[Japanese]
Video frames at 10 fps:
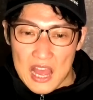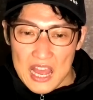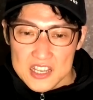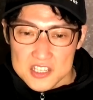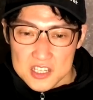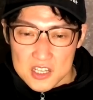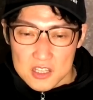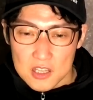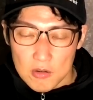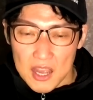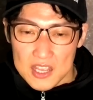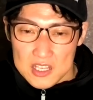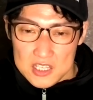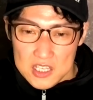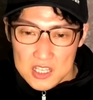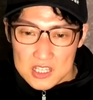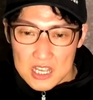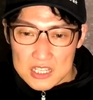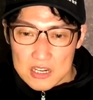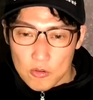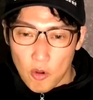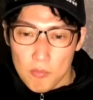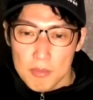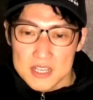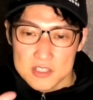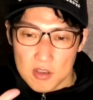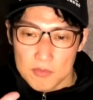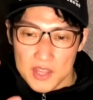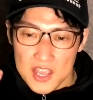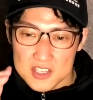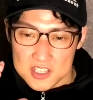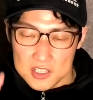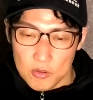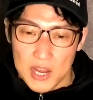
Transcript: ICE ってのは、インターナルコンバッションエンジンの